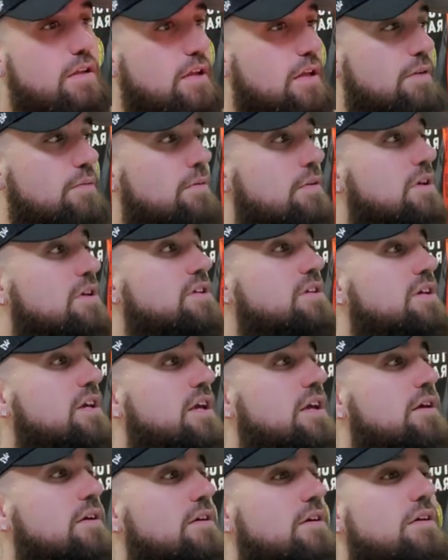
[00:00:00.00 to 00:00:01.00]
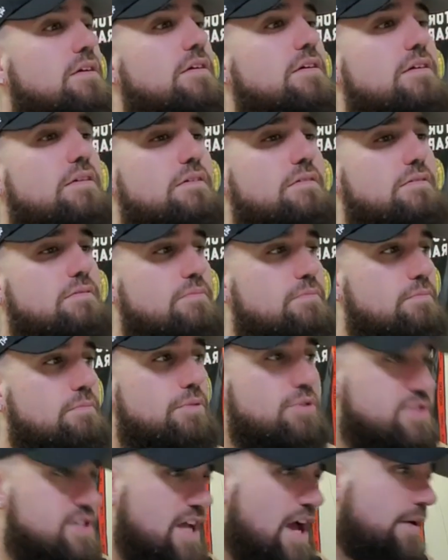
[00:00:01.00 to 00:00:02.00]
Y, vos decís,
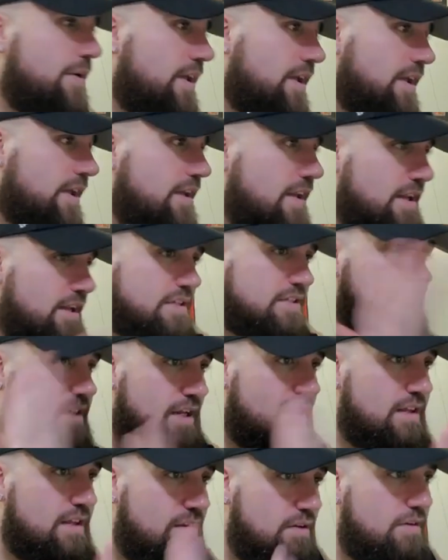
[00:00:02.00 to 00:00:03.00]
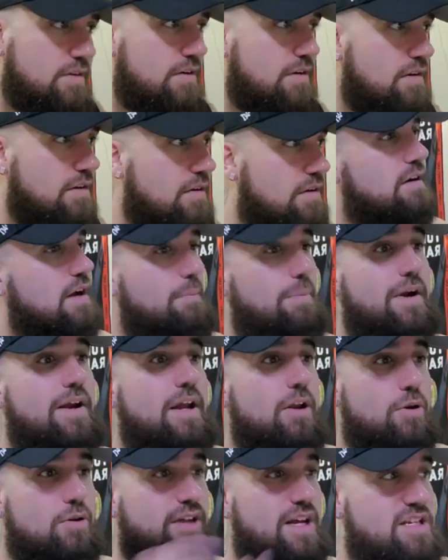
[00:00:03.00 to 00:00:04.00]
¿vos sabés qué quiere decir esto? Capaz
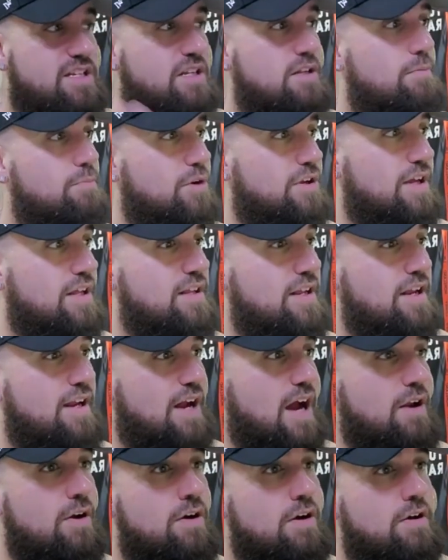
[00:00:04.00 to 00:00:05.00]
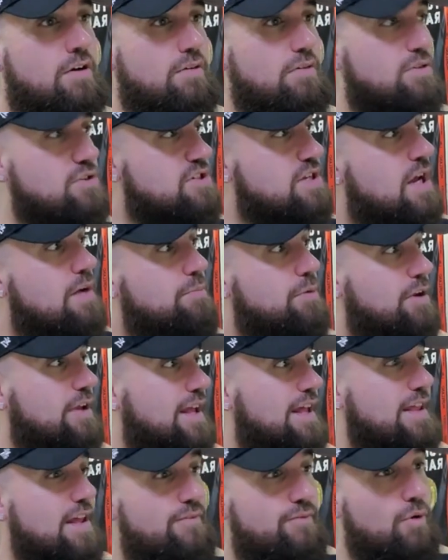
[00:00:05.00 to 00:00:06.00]
que lo está haciendo porque tiene calor, no sé,
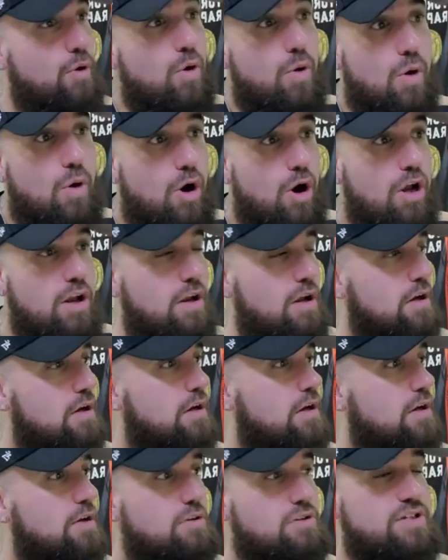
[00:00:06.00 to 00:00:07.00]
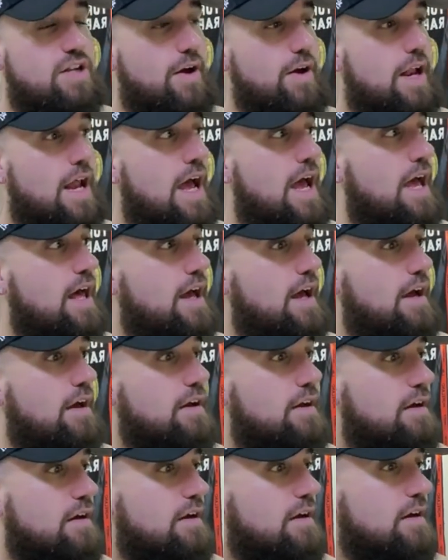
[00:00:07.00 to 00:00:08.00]
porque de fútbol no sabe
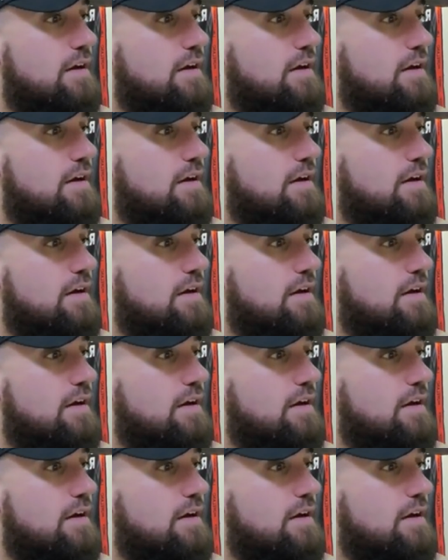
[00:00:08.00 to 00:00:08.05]
nada.